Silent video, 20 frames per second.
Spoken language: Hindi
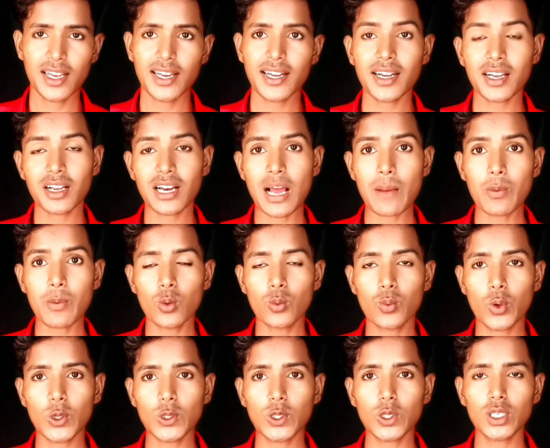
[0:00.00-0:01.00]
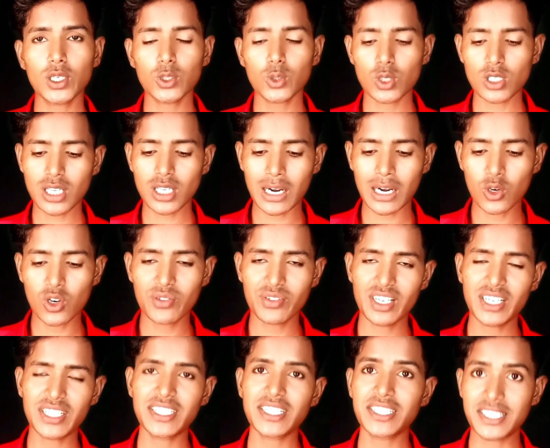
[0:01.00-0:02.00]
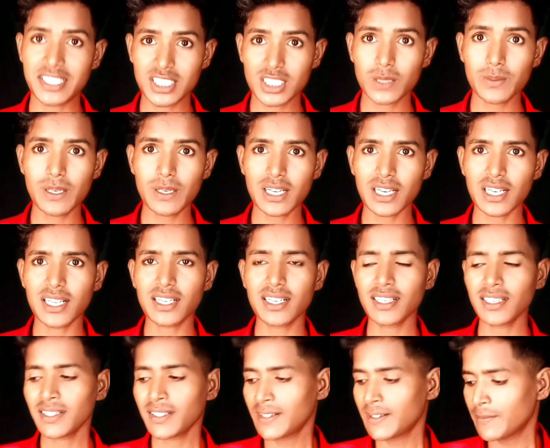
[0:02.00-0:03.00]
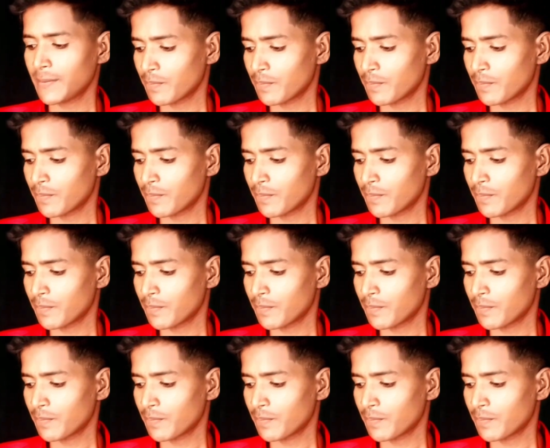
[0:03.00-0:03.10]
एंड अगर आप लोग बोल दोगे तो इसका ड्यूबिलिटी टेस्ट भी कर लेंगे